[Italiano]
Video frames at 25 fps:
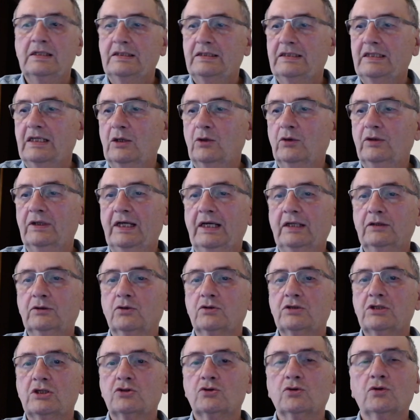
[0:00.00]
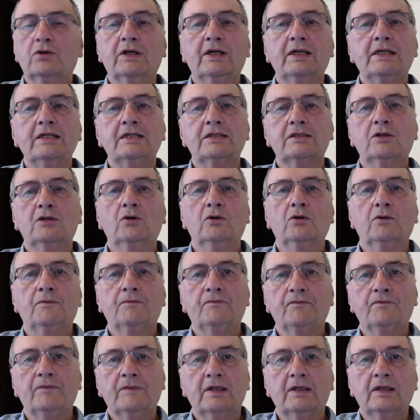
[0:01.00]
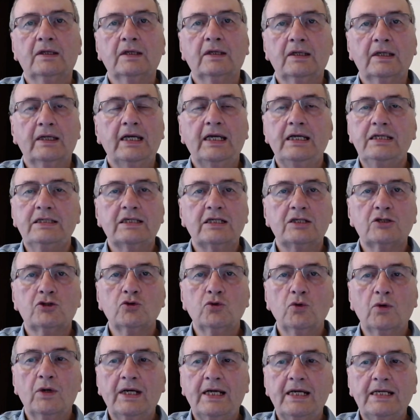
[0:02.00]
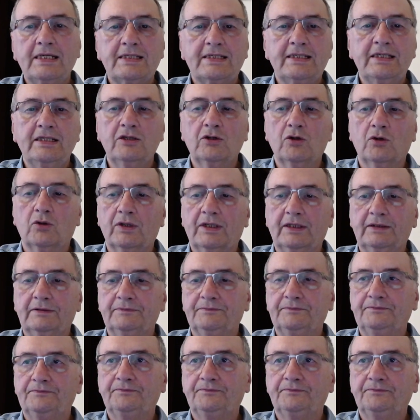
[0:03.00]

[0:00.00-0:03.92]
Sia lodato Gesù Cristo e Gesù è il Signore.